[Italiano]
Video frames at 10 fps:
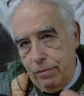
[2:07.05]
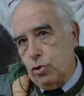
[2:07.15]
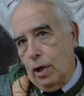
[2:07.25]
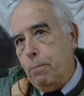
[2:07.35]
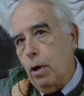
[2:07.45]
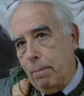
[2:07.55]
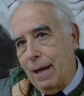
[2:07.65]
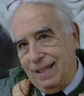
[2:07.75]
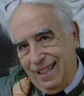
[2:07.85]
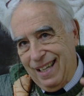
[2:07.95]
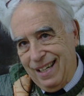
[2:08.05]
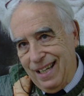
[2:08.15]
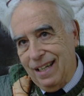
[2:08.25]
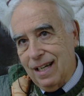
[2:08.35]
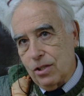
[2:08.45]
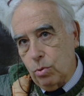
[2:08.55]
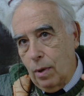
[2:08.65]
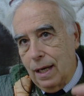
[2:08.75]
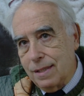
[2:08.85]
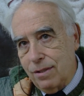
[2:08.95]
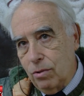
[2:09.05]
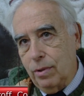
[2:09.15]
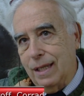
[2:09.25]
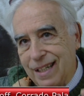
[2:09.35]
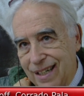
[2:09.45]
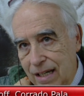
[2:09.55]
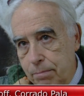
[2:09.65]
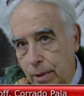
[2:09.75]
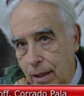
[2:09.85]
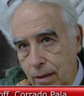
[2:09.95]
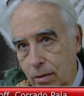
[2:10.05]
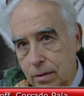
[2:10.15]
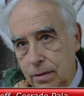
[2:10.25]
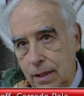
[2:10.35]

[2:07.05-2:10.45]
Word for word: visto che poi parte da lì la sua azione terribile no?